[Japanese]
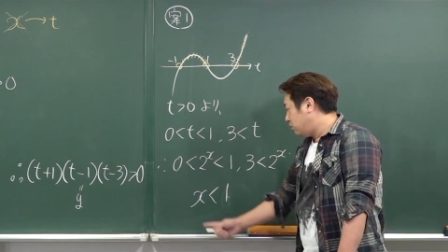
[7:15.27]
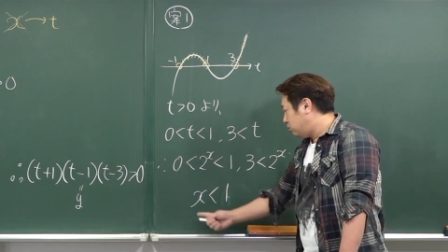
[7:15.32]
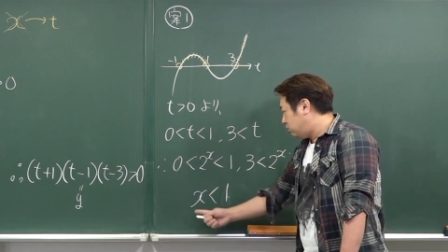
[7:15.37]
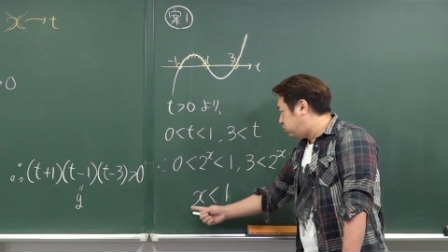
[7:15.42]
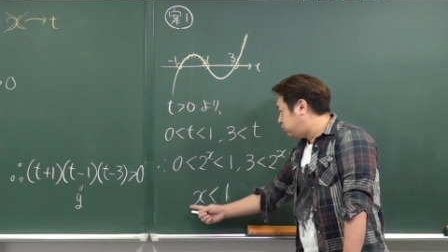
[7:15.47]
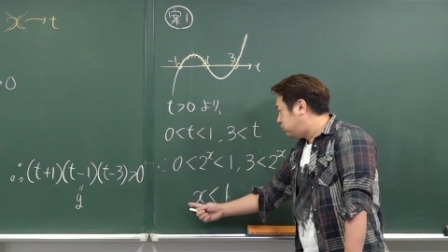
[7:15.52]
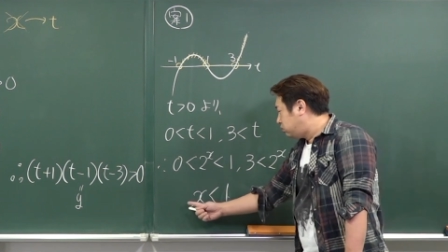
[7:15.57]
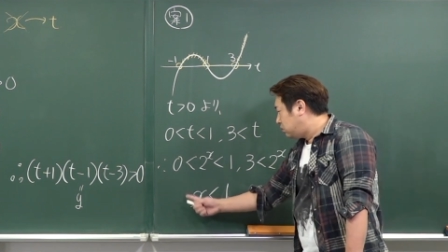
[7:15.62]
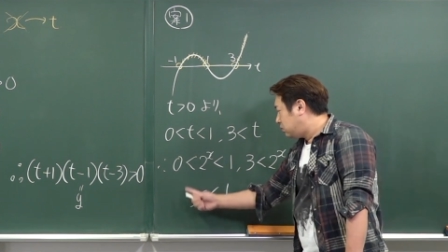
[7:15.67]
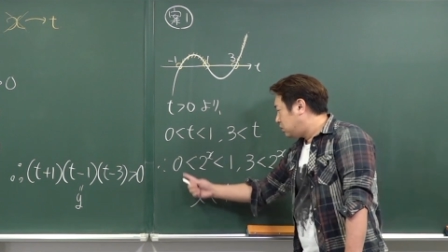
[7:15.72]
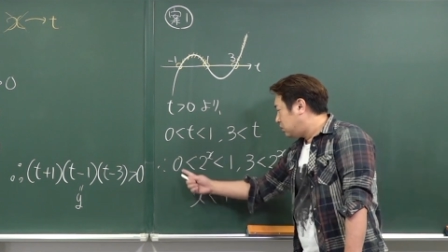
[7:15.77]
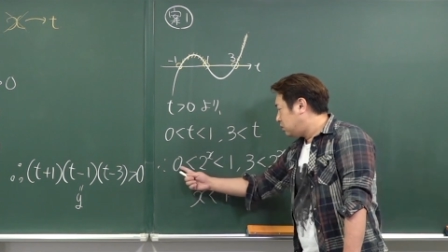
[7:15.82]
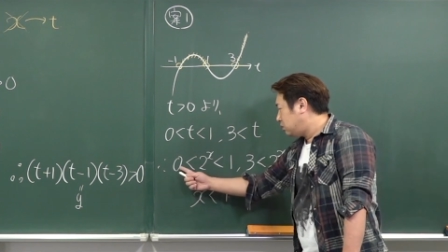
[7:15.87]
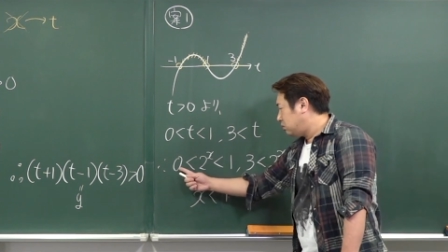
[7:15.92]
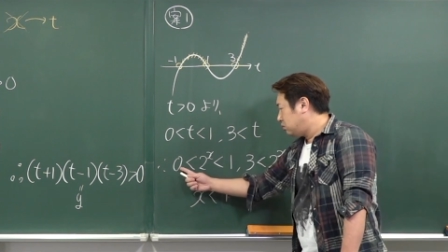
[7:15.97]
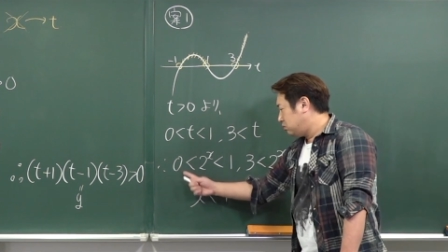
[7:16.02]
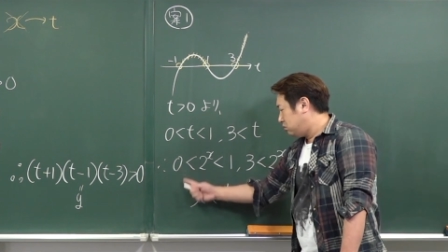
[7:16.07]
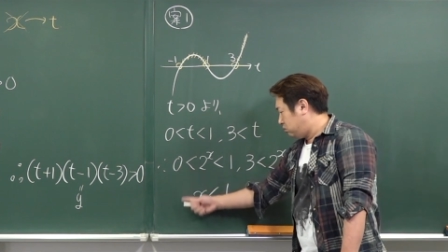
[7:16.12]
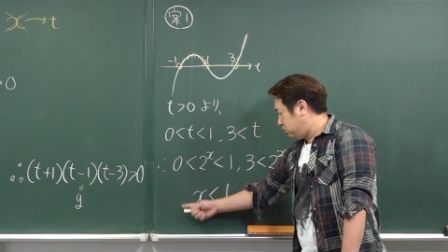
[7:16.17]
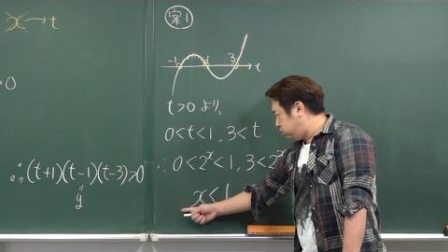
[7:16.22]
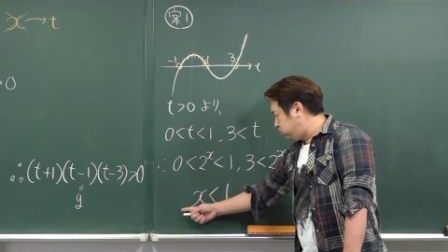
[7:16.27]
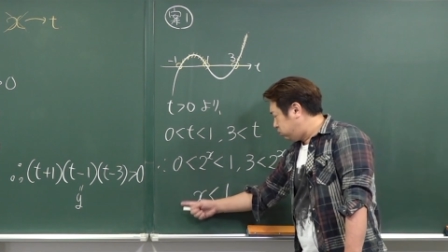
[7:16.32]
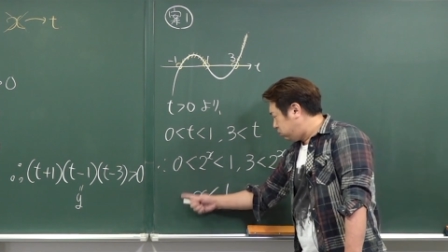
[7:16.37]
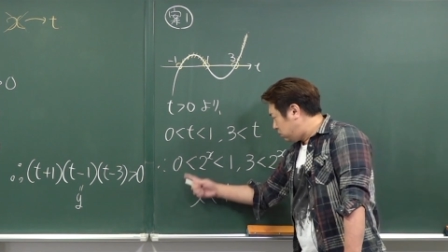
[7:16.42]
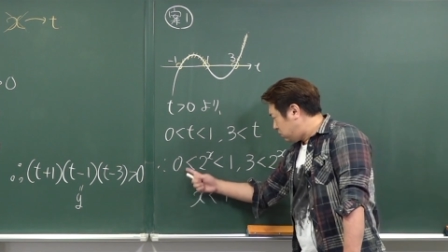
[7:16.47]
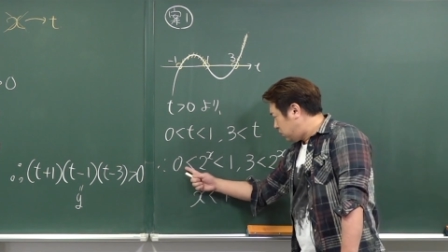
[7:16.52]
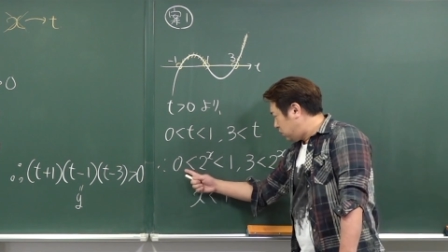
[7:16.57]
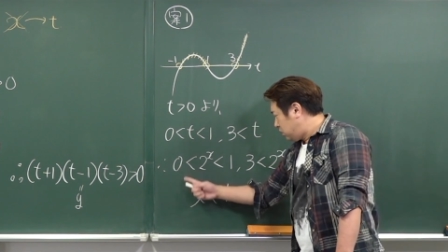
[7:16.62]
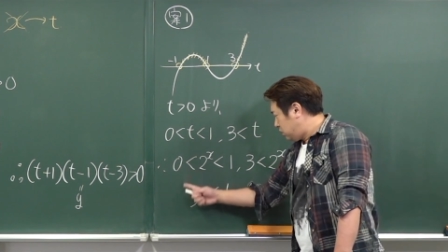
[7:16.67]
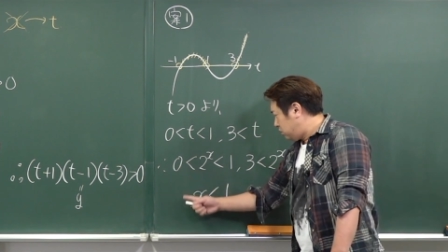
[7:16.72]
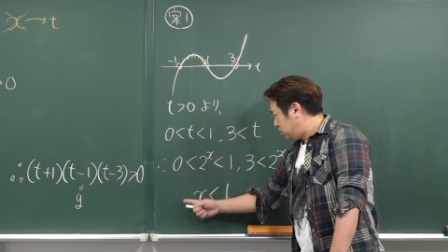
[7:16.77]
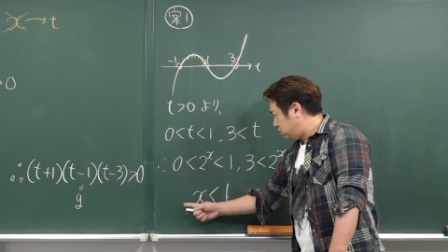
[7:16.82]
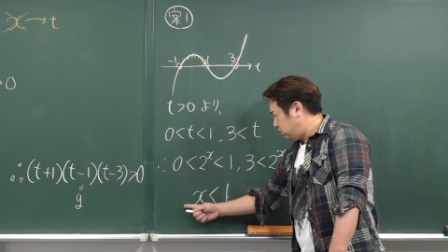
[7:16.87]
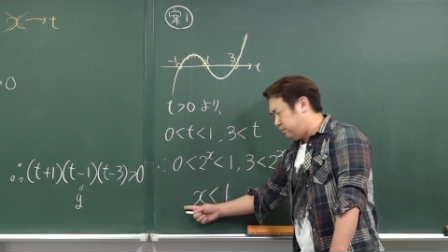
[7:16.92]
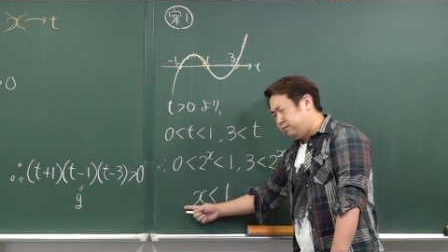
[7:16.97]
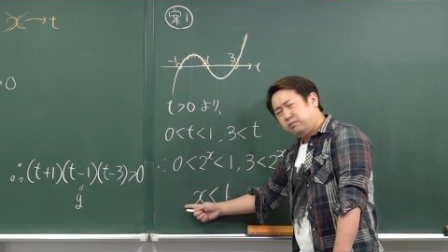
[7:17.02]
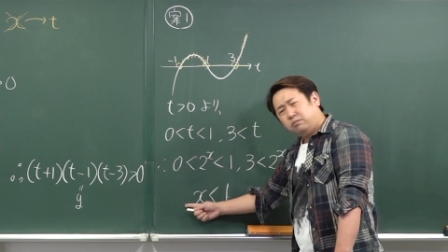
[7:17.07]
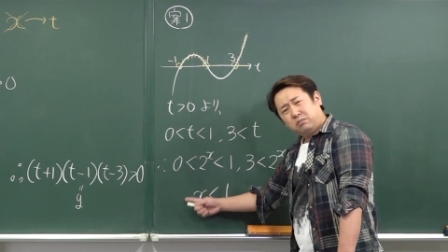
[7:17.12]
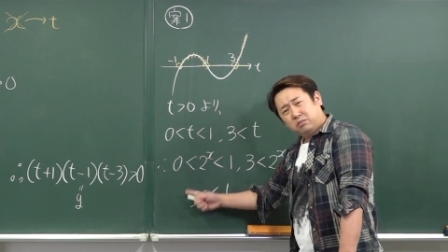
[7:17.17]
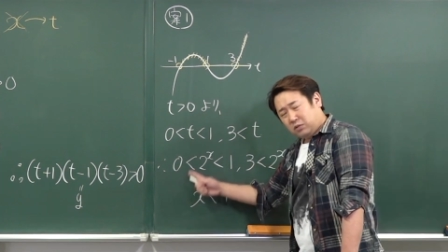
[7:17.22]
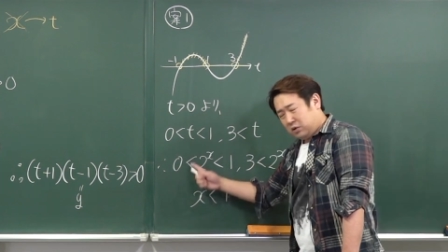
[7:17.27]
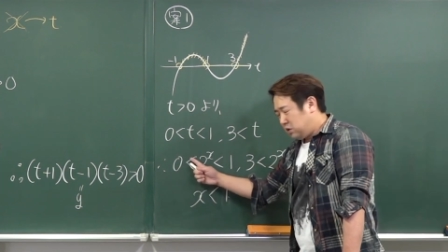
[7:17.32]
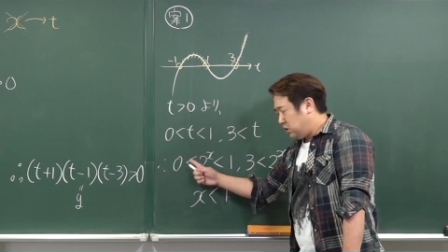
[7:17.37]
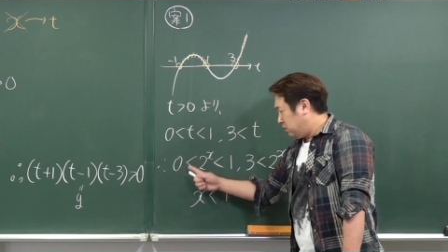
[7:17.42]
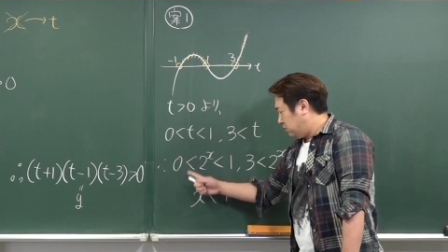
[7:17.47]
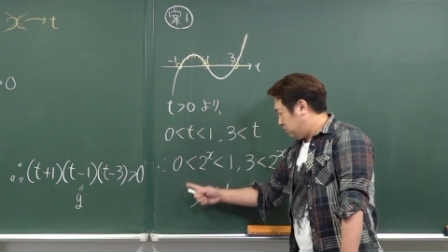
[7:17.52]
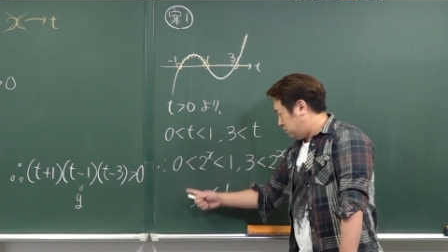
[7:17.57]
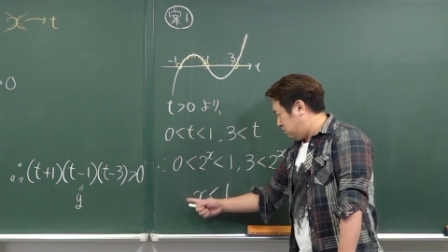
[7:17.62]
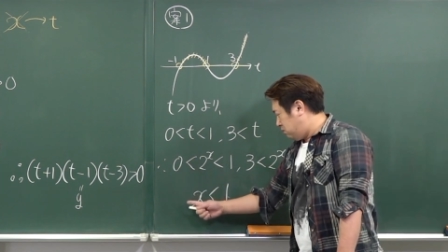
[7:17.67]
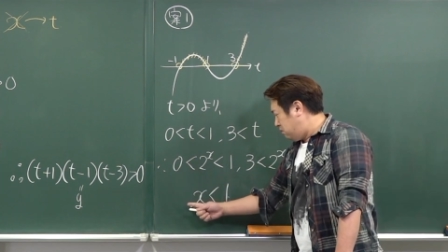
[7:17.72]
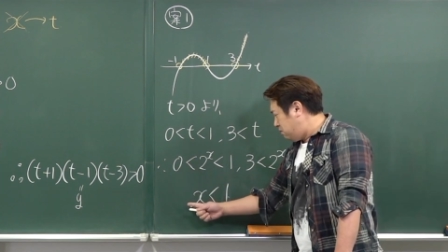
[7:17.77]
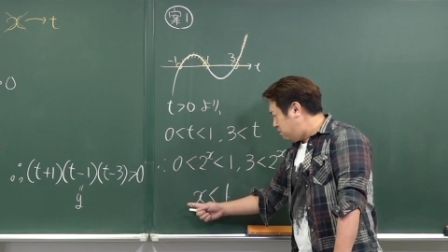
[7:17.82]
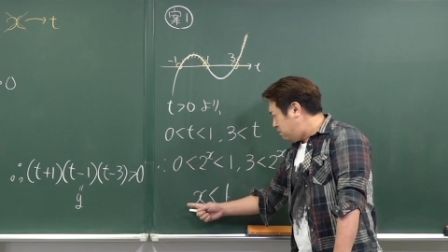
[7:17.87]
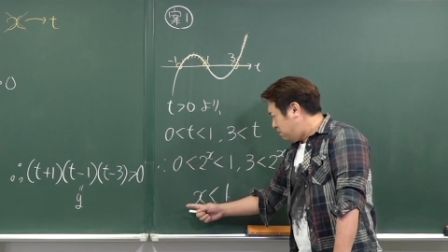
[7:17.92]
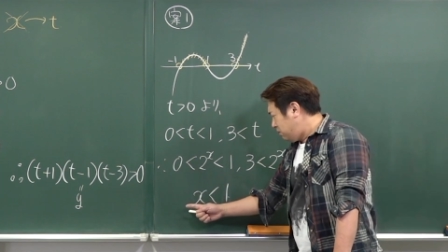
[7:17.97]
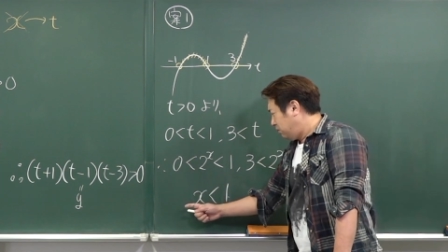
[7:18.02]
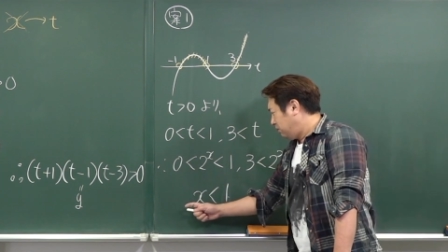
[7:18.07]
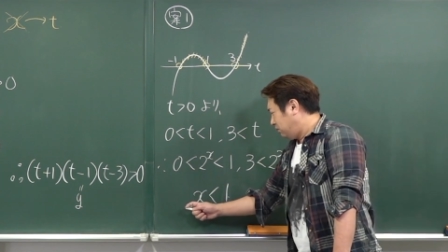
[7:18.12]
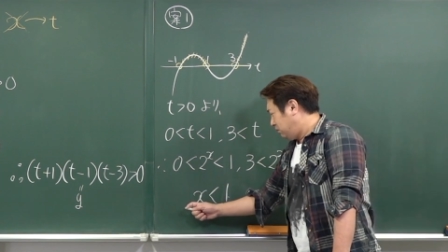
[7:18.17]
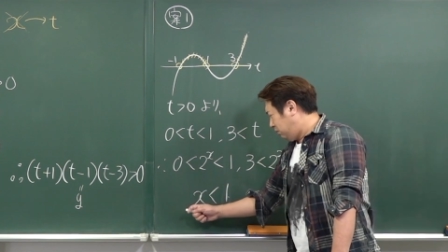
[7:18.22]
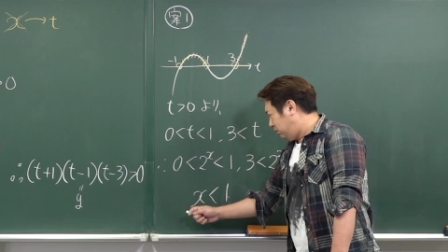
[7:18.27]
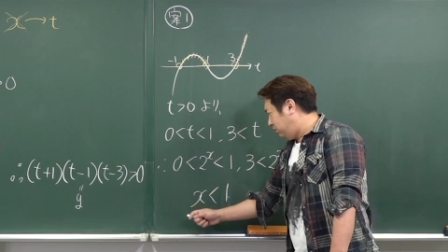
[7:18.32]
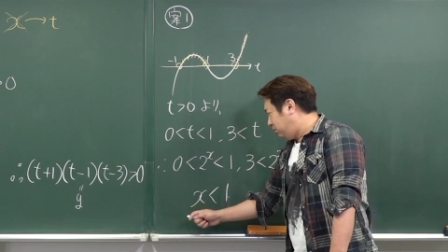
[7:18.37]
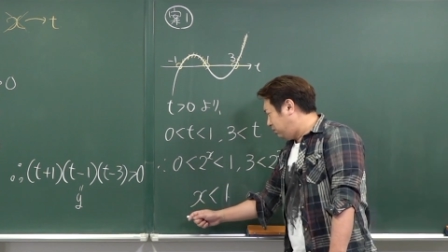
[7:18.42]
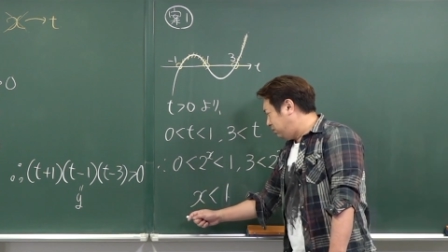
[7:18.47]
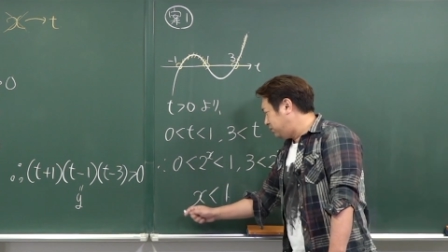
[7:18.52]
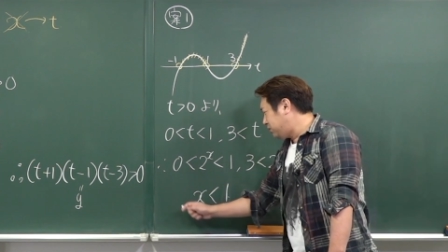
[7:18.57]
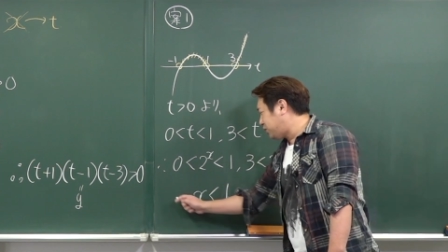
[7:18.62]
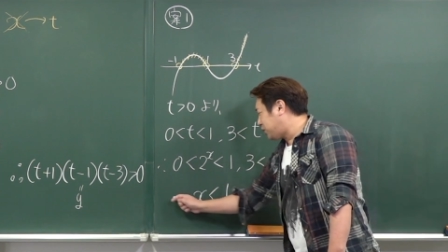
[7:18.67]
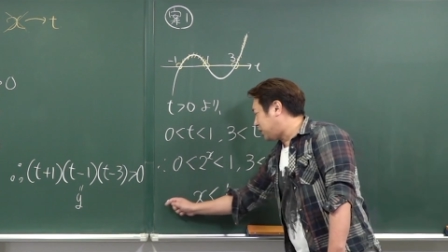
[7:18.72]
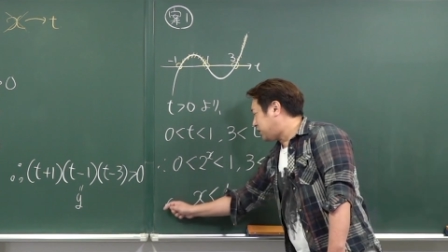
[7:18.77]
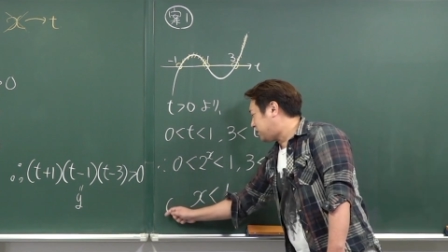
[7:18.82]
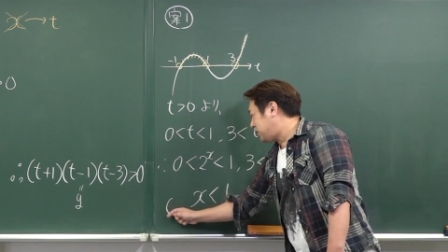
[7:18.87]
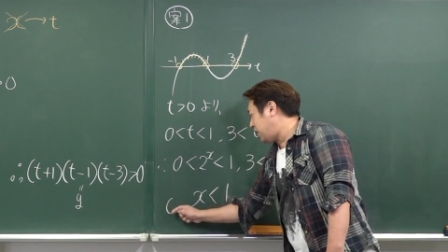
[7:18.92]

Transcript: んんんんんとかっ